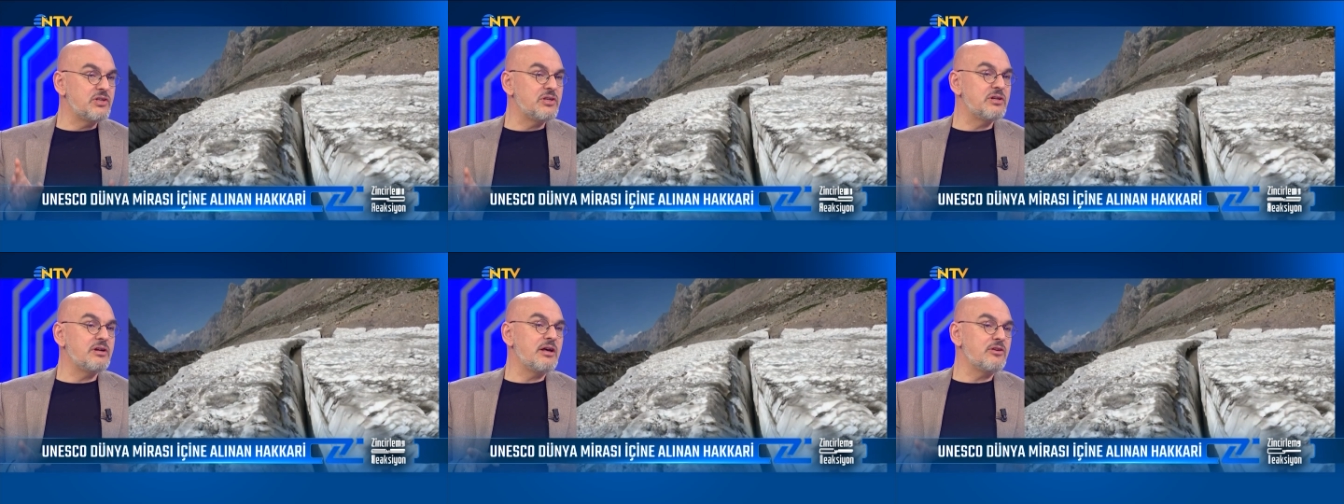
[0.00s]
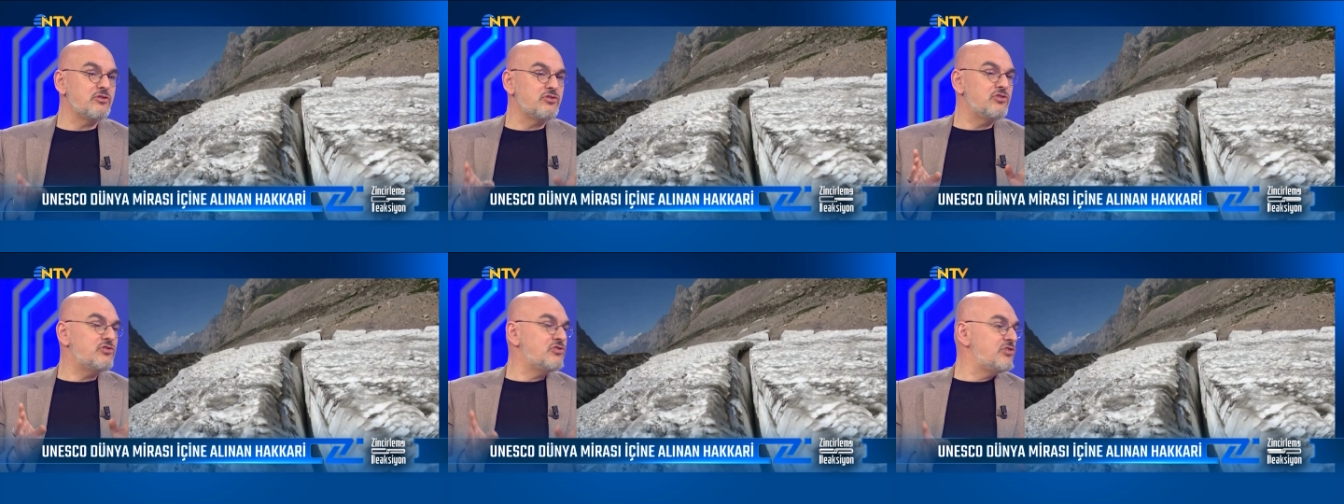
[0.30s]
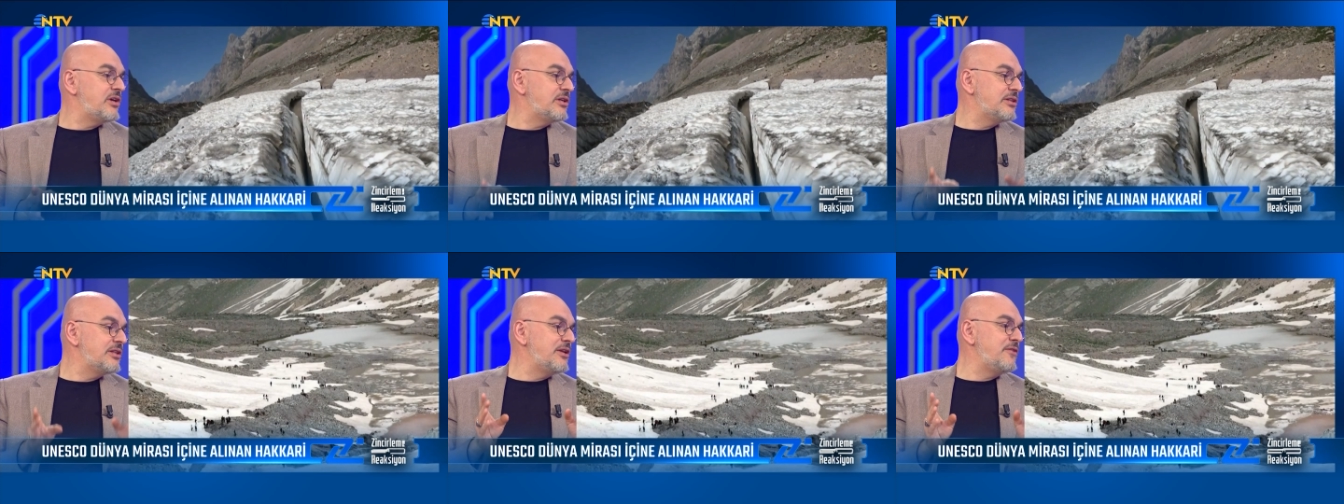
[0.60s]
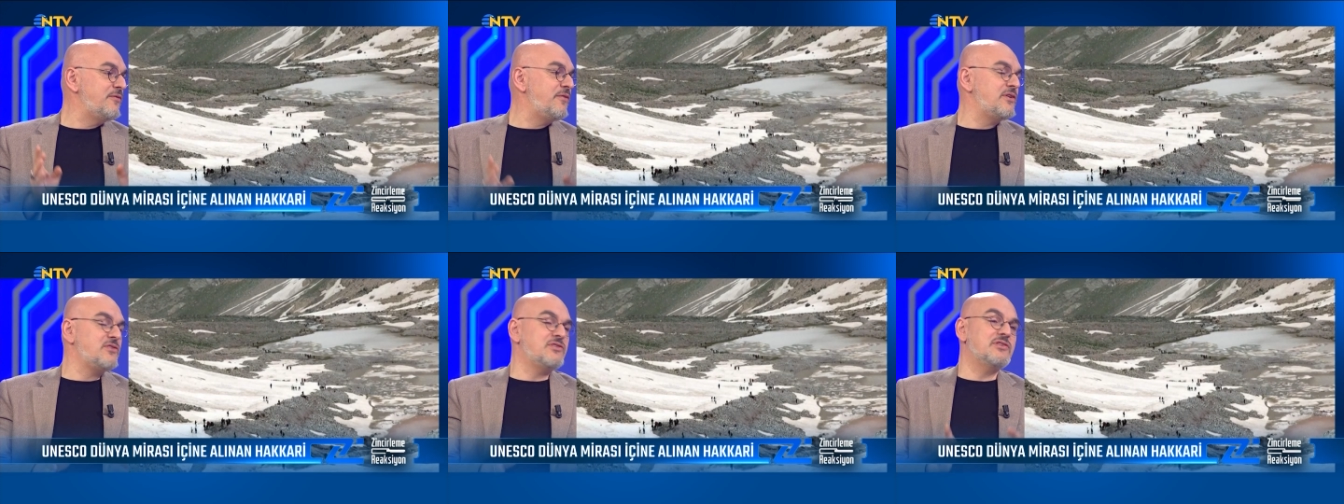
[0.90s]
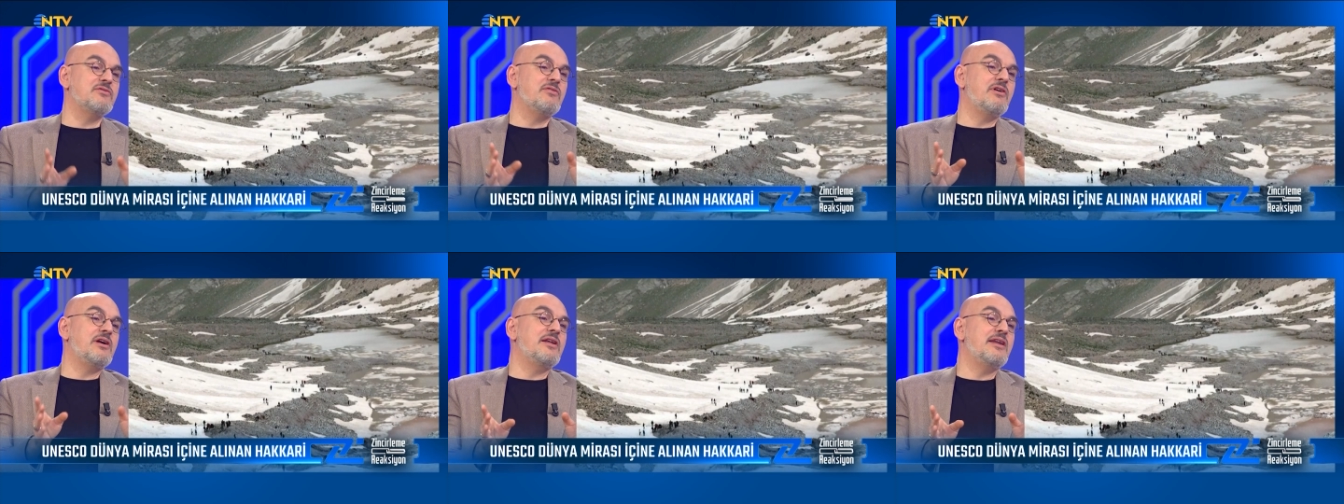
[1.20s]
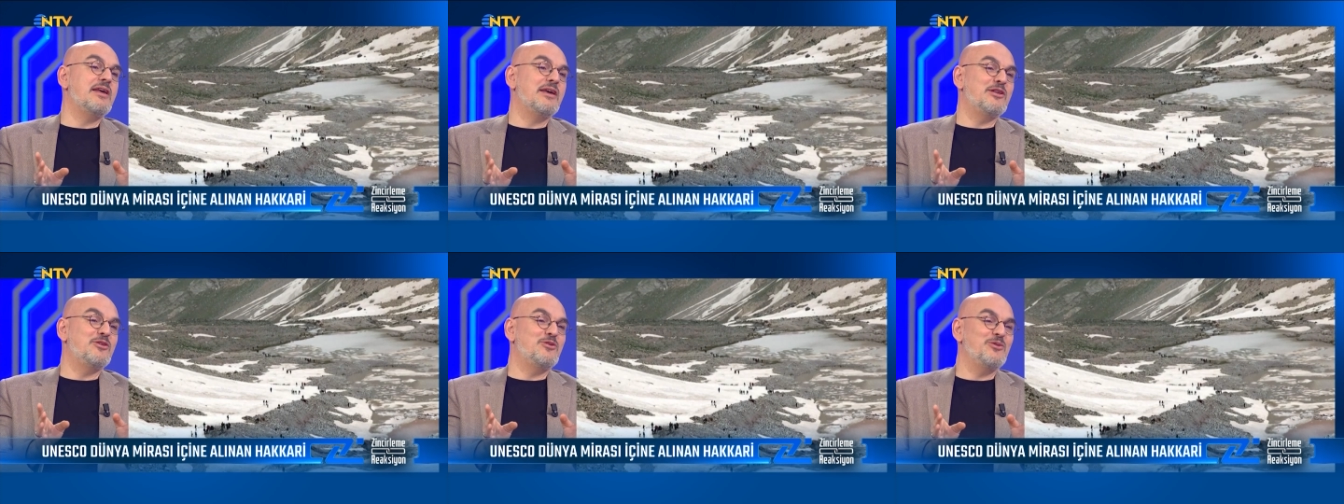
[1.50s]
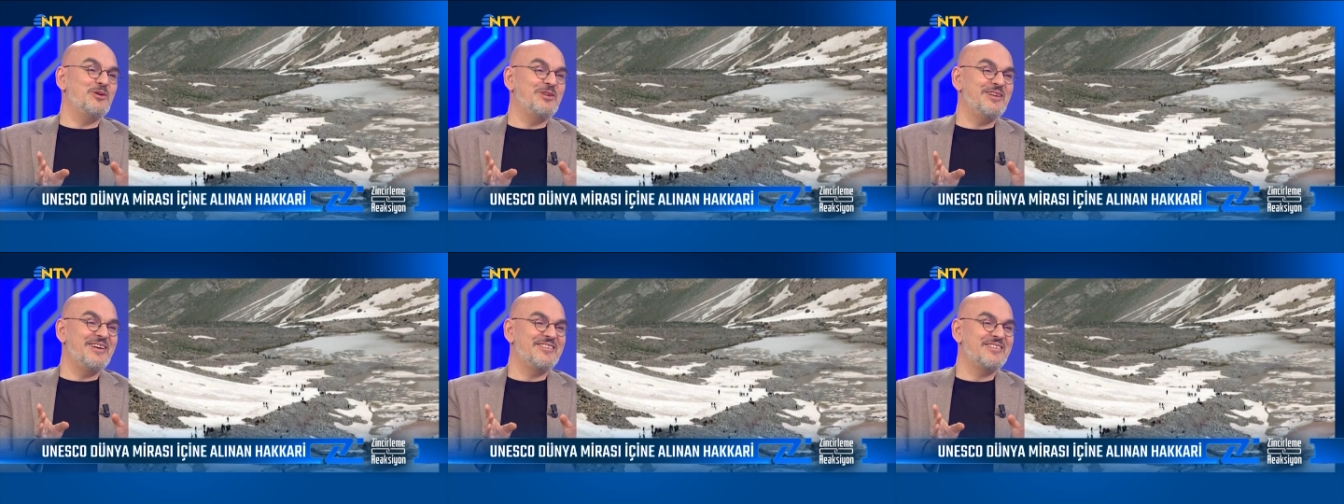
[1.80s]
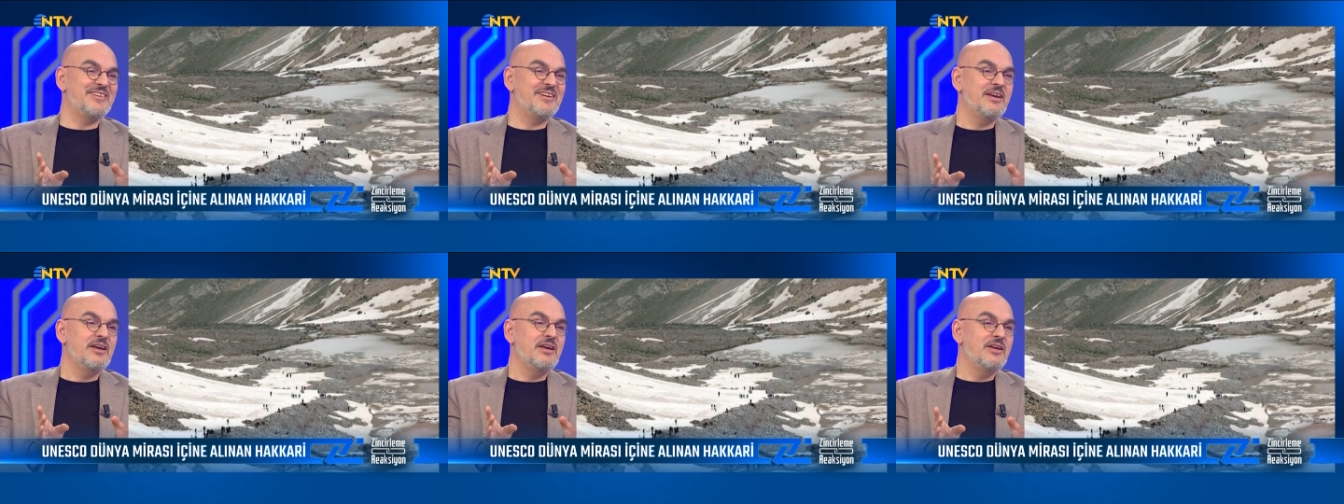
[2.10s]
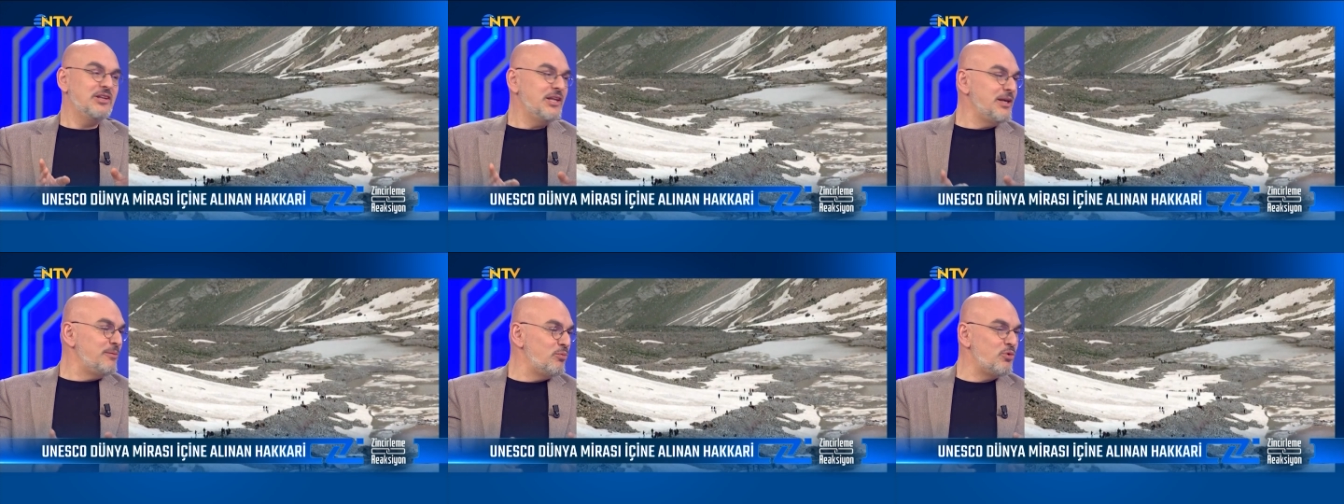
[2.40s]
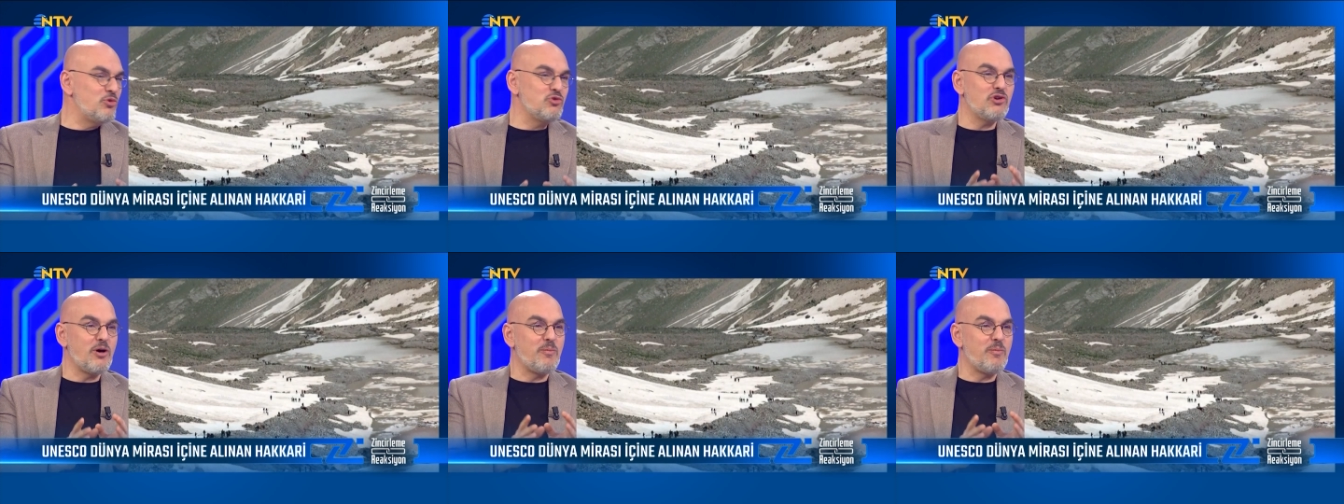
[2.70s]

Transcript: Kiraz Çiçekleri Festivali'ne gidiyorlar. Değil mi? Bu